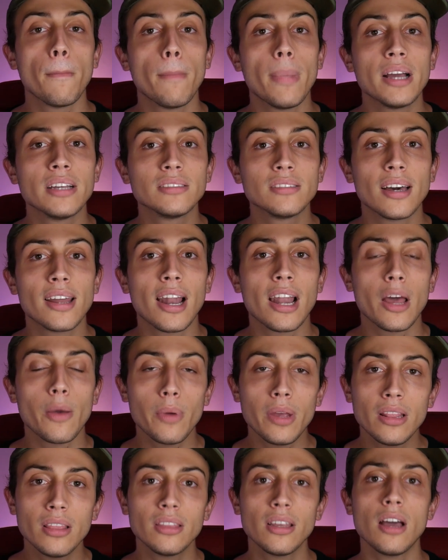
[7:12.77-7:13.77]
va a estar a la
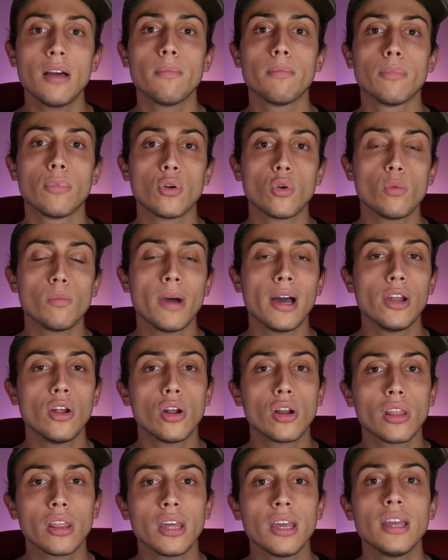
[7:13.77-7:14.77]
venta por un
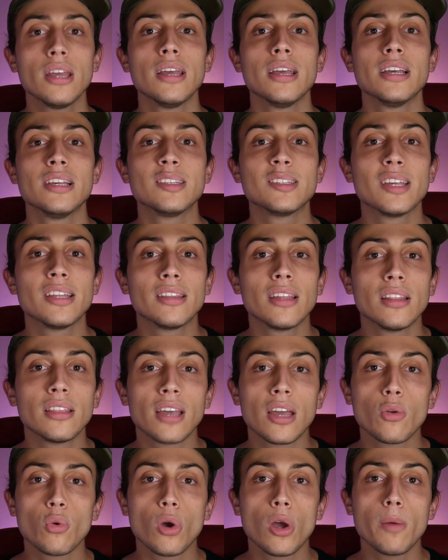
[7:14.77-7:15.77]
valor de
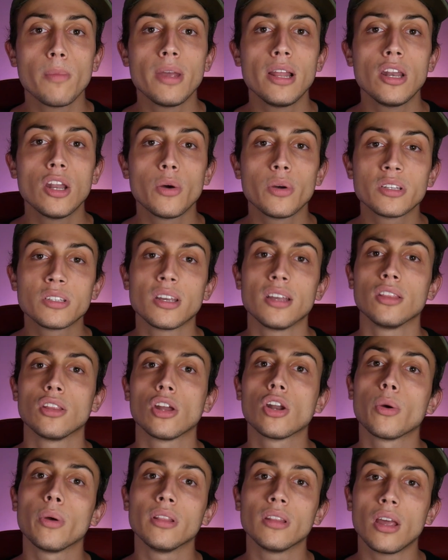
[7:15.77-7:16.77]

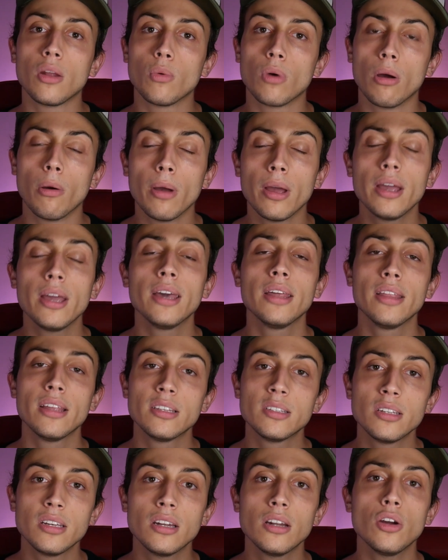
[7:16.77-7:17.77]
79.999, es
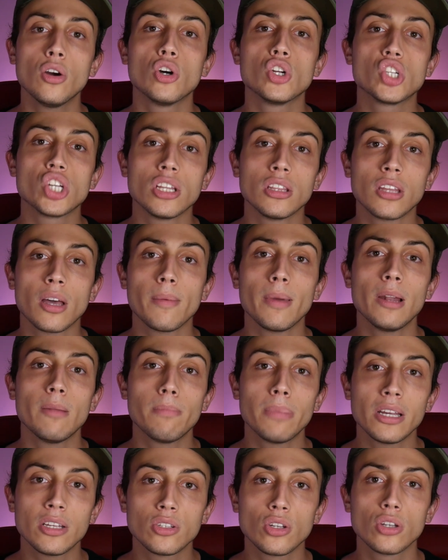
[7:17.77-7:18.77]
decir, 80.000
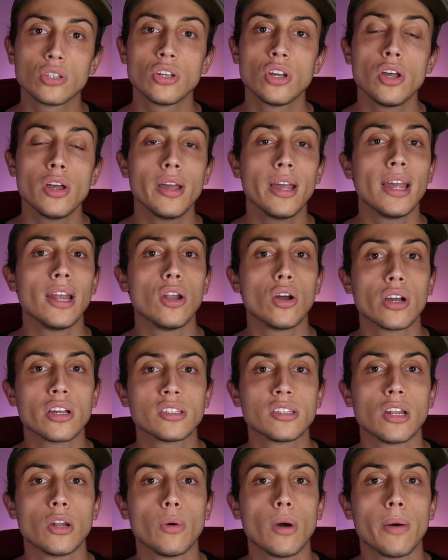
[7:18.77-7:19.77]
pesos es lo que
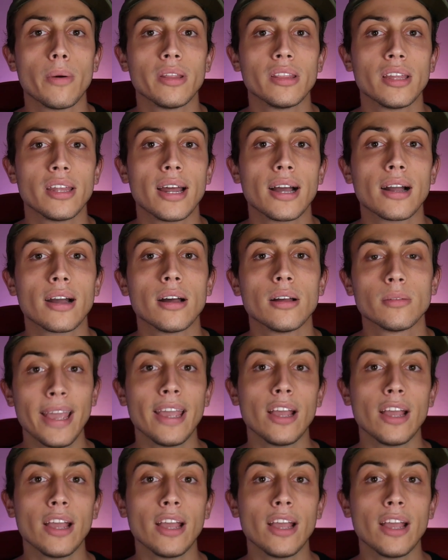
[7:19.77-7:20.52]
se lo va a vender acá.